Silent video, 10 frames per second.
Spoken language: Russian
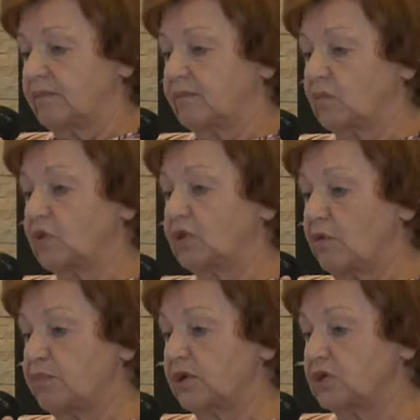Я
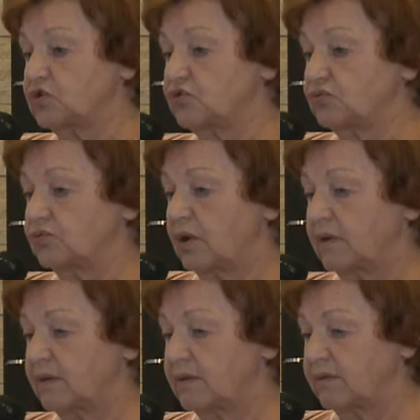прихожу
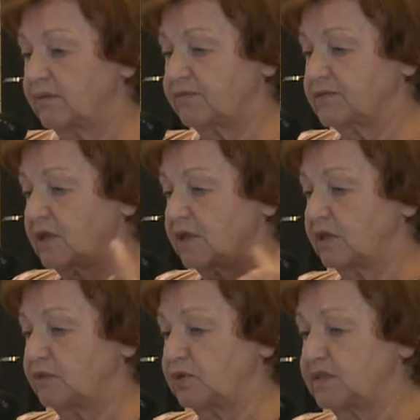в здание
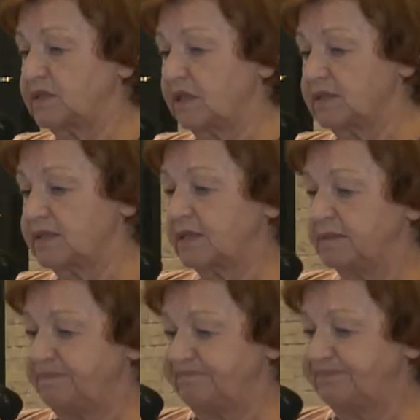администрации,
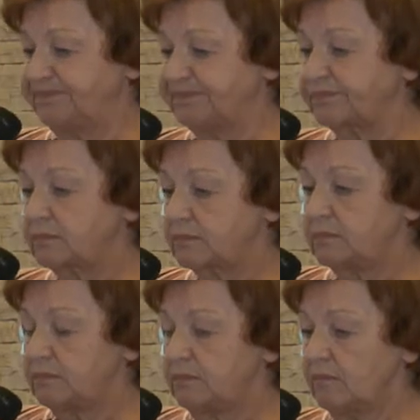
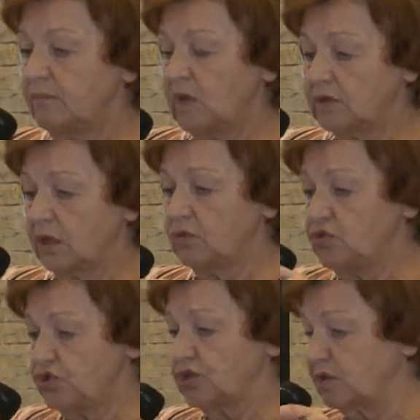
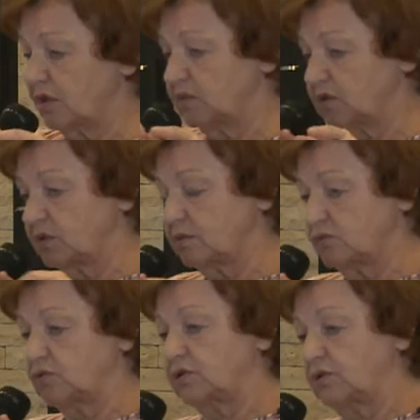талончик там этот вот
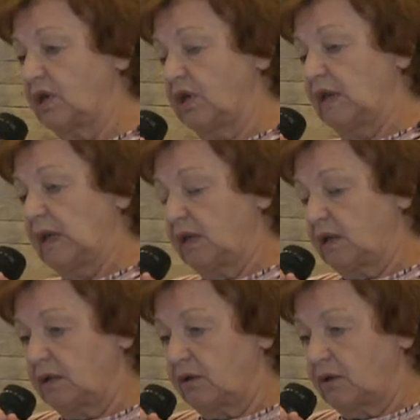э,
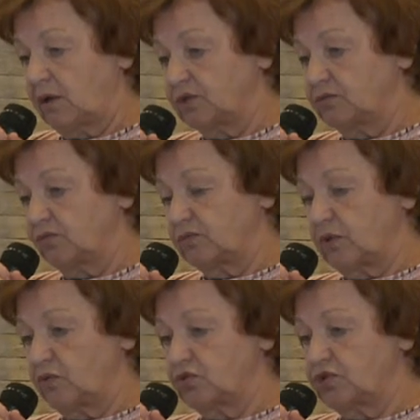на
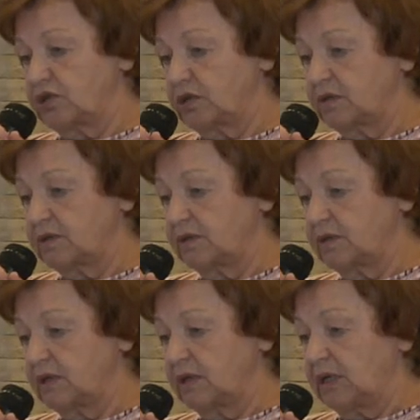очередь,
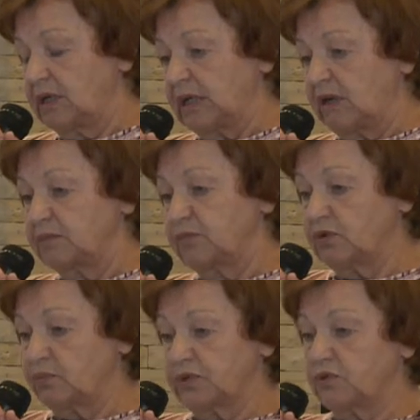
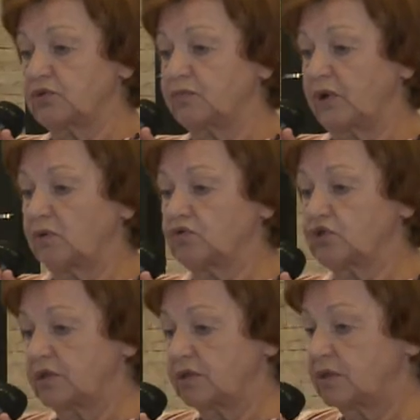подходит моя
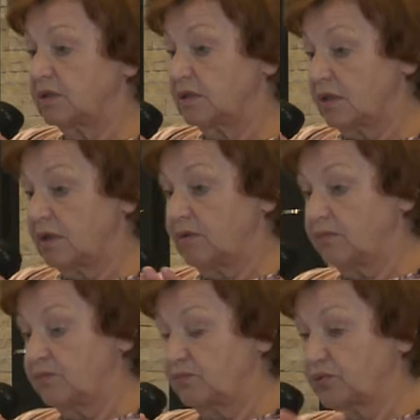очередь, я
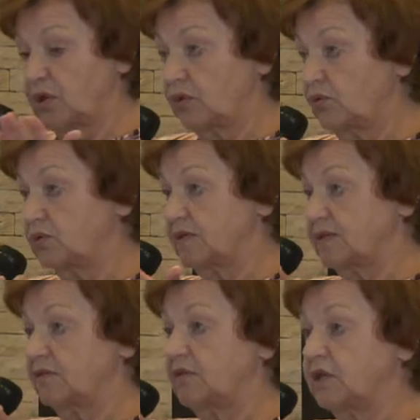подаю это
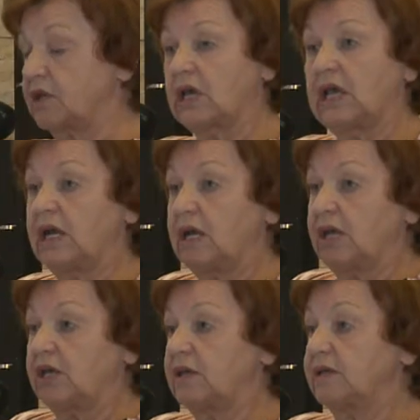заявление.
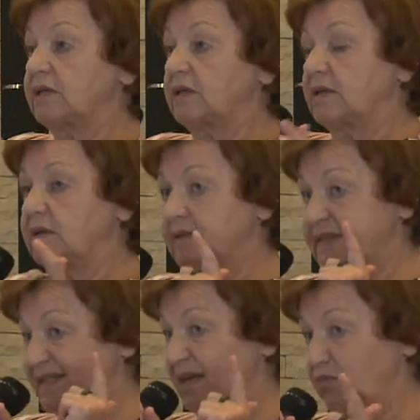И э,
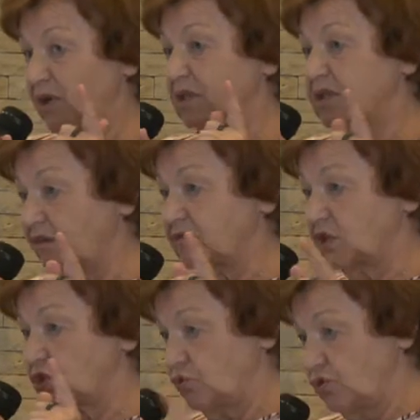самая главная
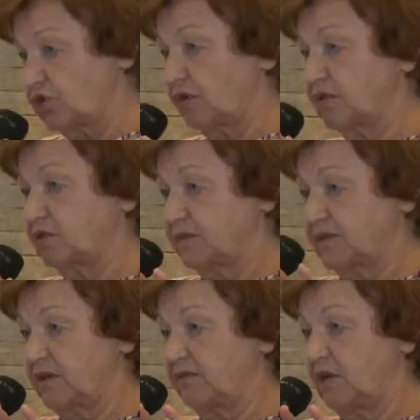строчка в этом
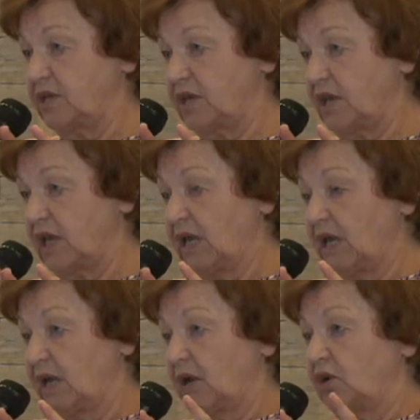заявлении,
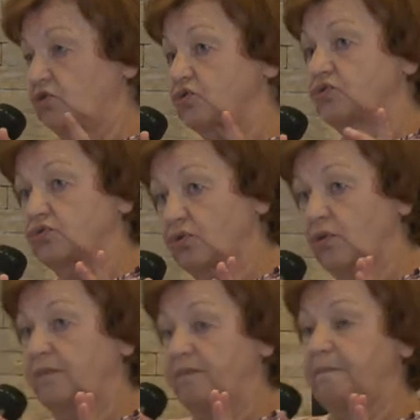
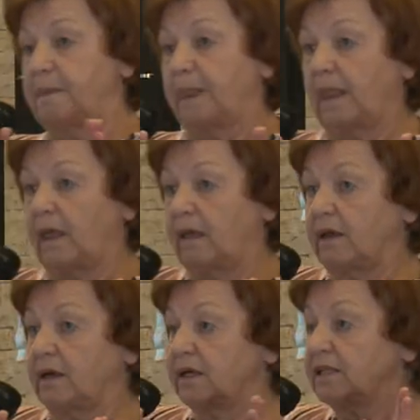что
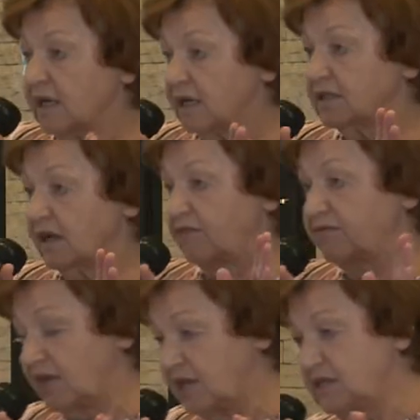это
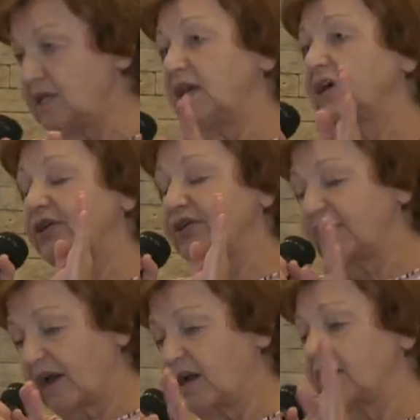откровение
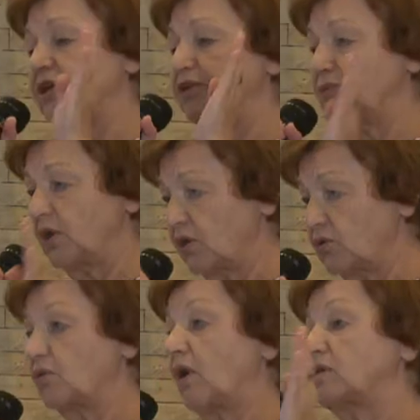я
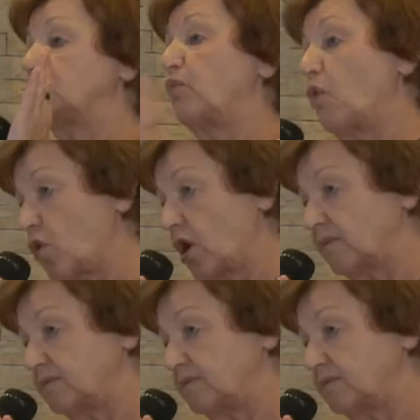имею от Бога.